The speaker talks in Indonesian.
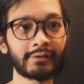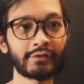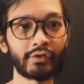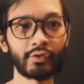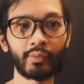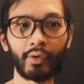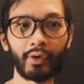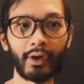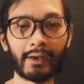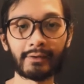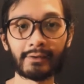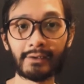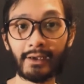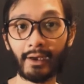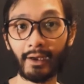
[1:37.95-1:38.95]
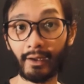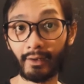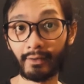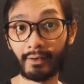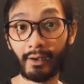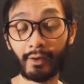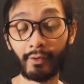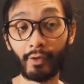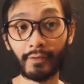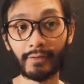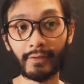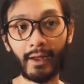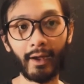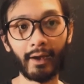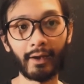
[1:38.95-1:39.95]
sumuran dia yang dari
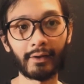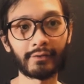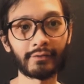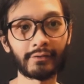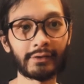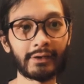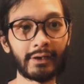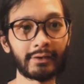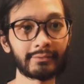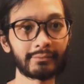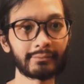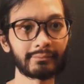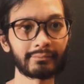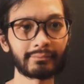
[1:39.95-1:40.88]
kota gitu, dan